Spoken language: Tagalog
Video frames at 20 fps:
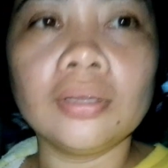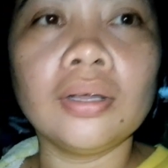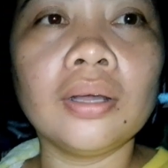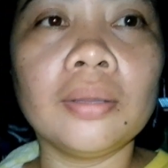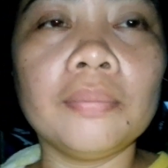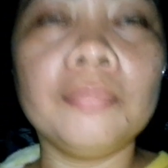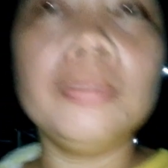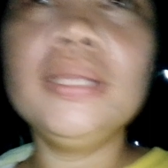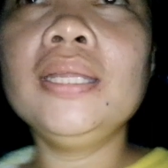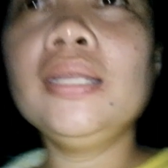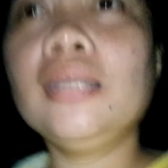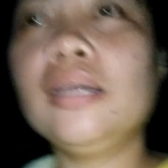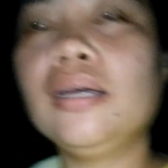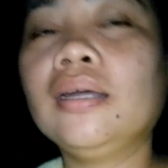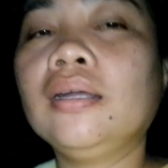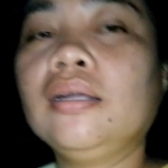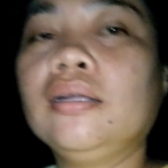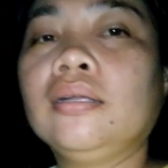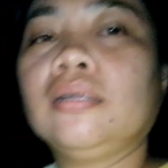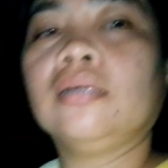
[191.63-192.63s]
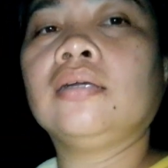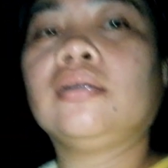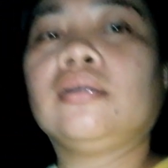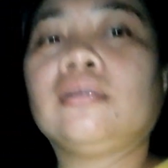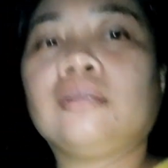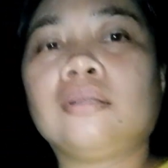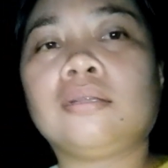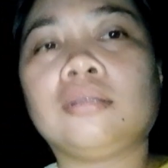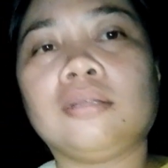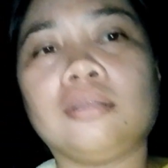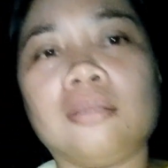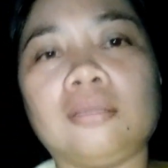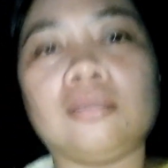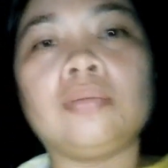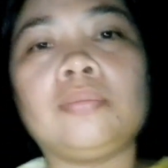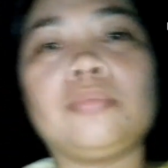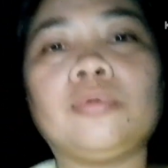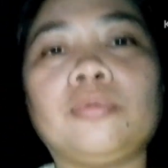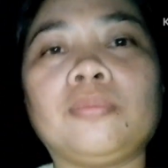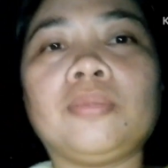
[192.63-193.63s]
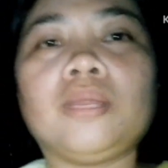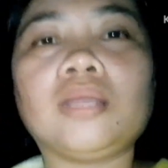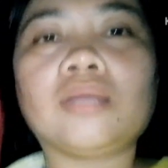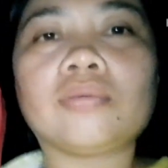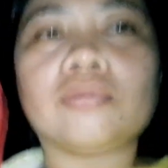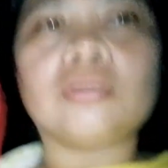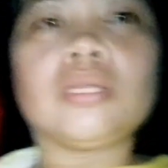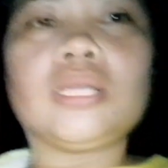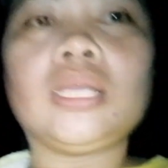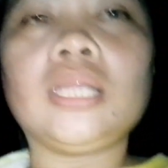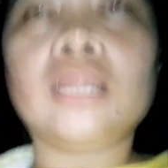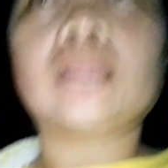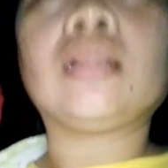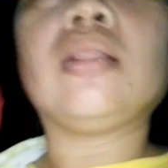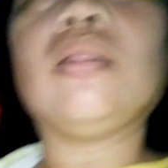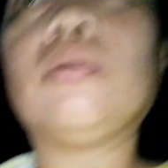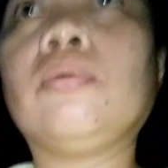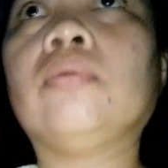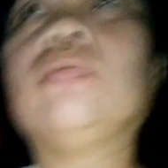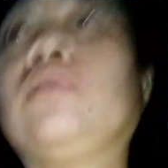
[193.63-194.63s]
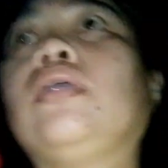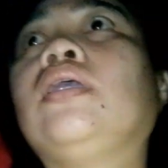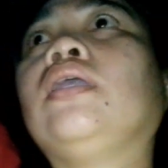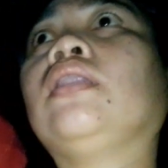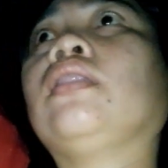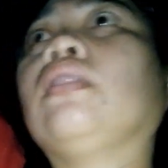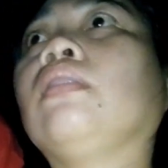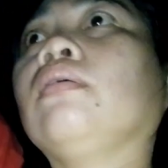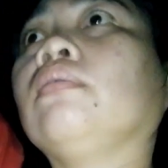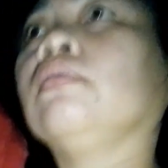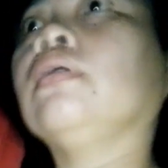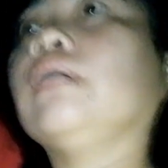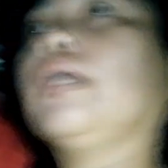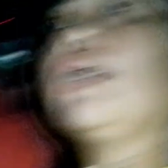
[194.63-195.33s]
gabi na. Tumila ko lang itlog. Itlog